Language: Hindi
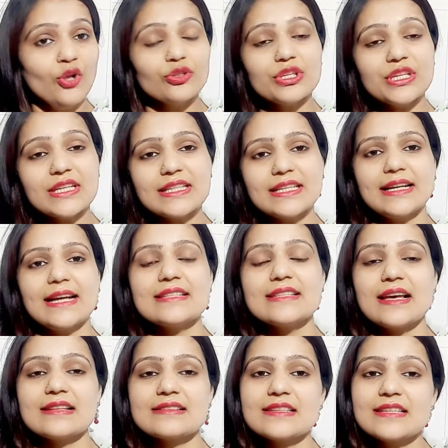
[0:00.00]
तो ये थी गाइस
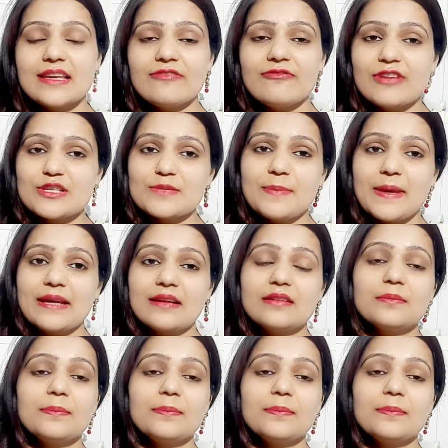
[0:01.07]
अलसी के फेस पैक